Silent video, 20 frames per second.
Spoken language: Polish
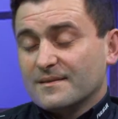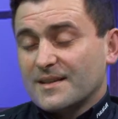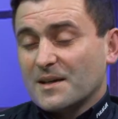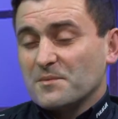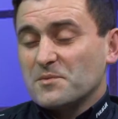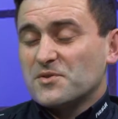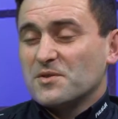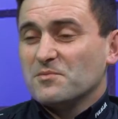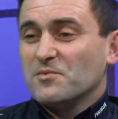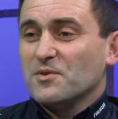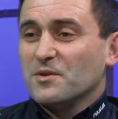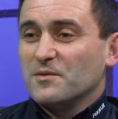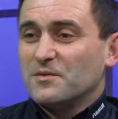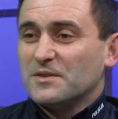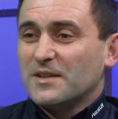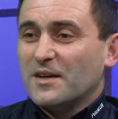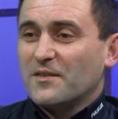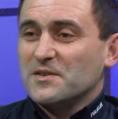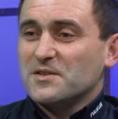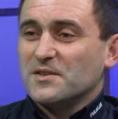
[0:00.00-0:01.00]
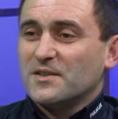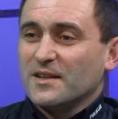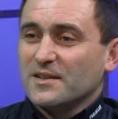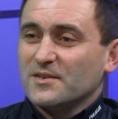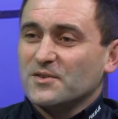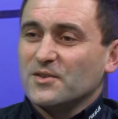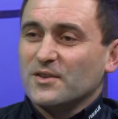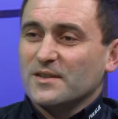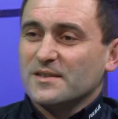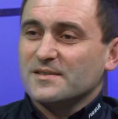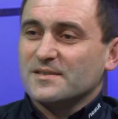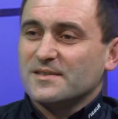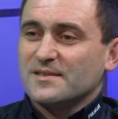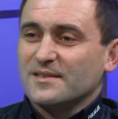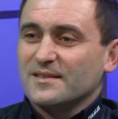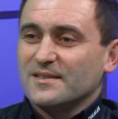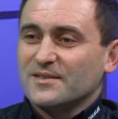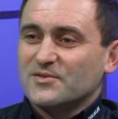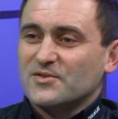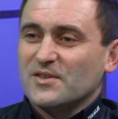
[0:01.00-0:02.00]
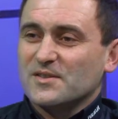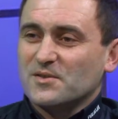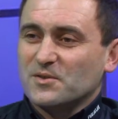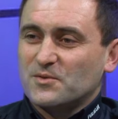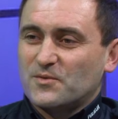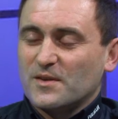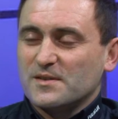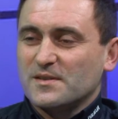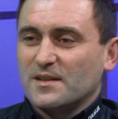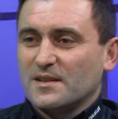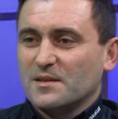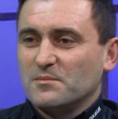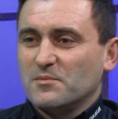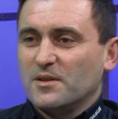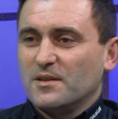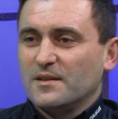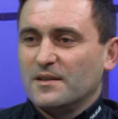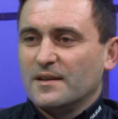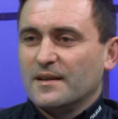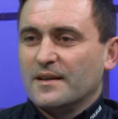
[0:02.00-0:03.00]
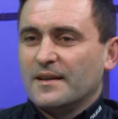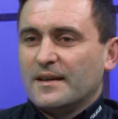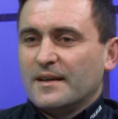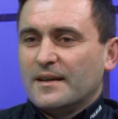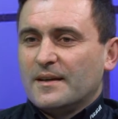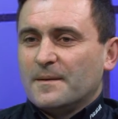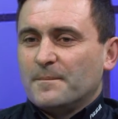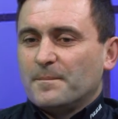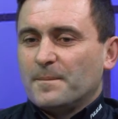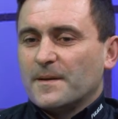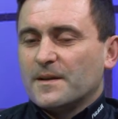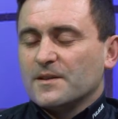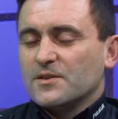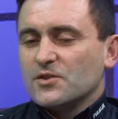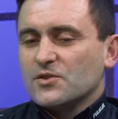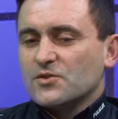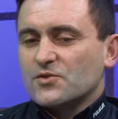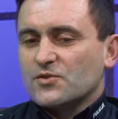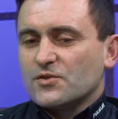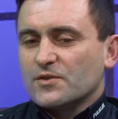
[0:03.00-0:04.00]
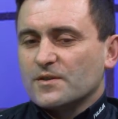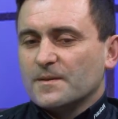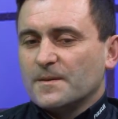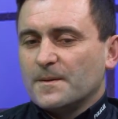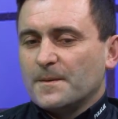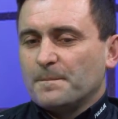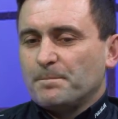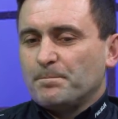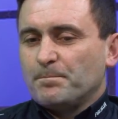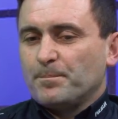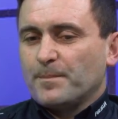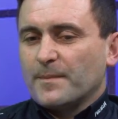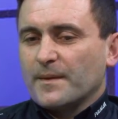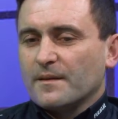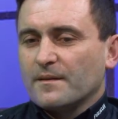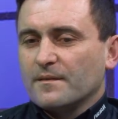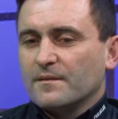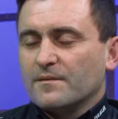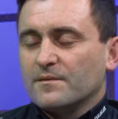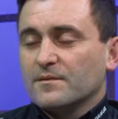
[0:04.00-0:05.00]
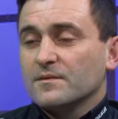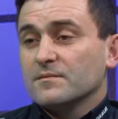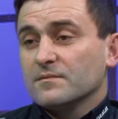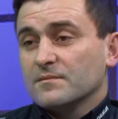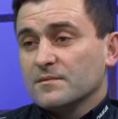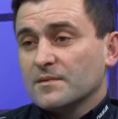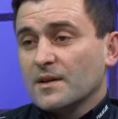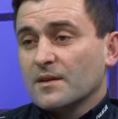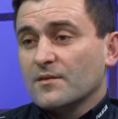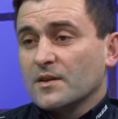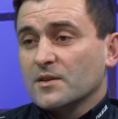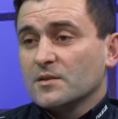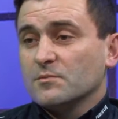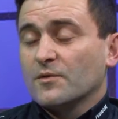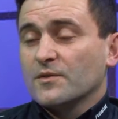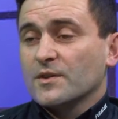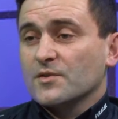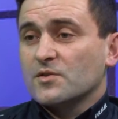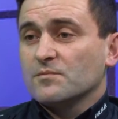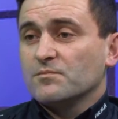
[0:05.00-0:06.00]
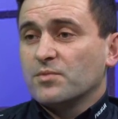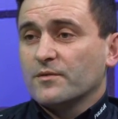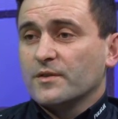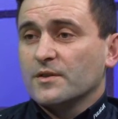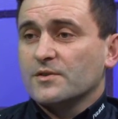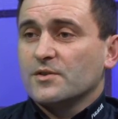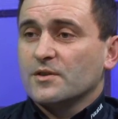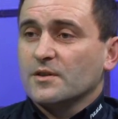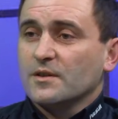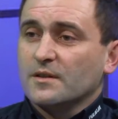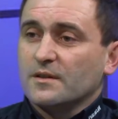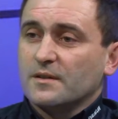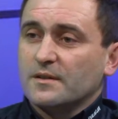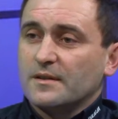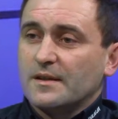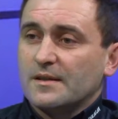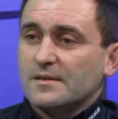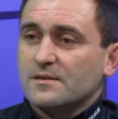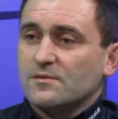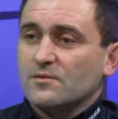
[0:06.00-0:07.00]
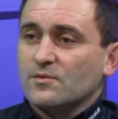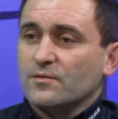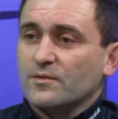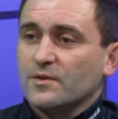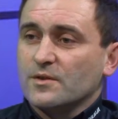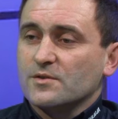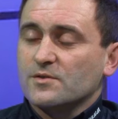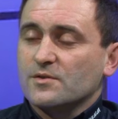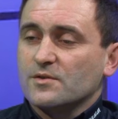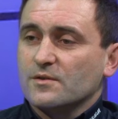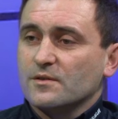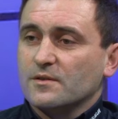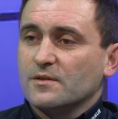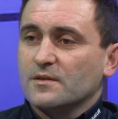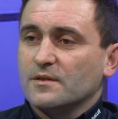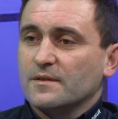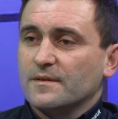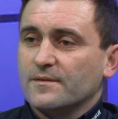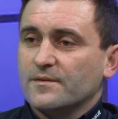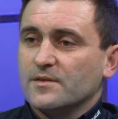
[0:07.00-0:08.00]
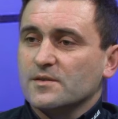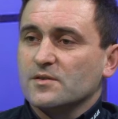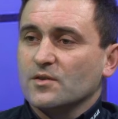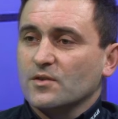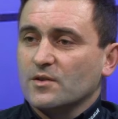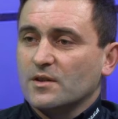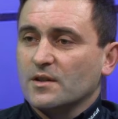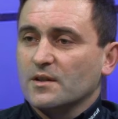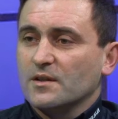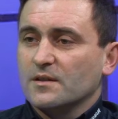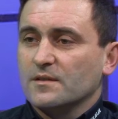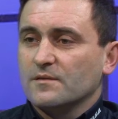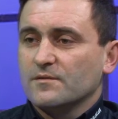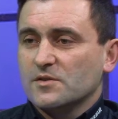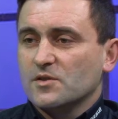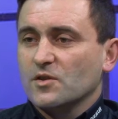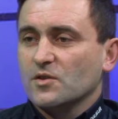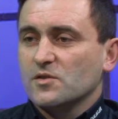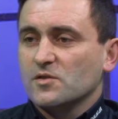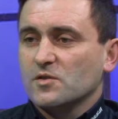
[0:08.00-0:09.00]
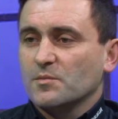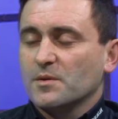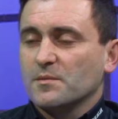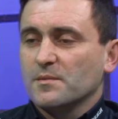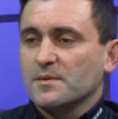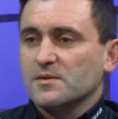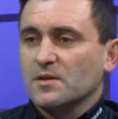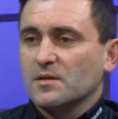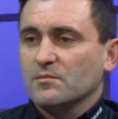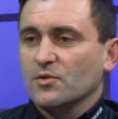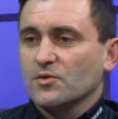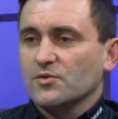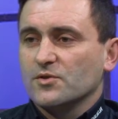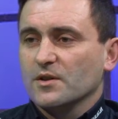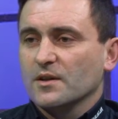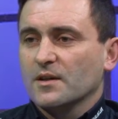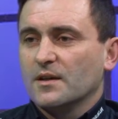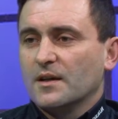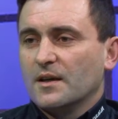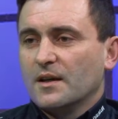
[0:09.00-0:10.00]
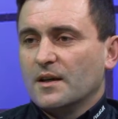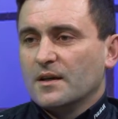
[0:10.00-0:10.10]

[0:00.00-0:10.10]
Tak by się mogło wydawać, jednak to jest często twierdzenie mylne gdyż jak wiadomo w naszym powiecie jest również e, wysokie, wysoki stopień bezrobocia.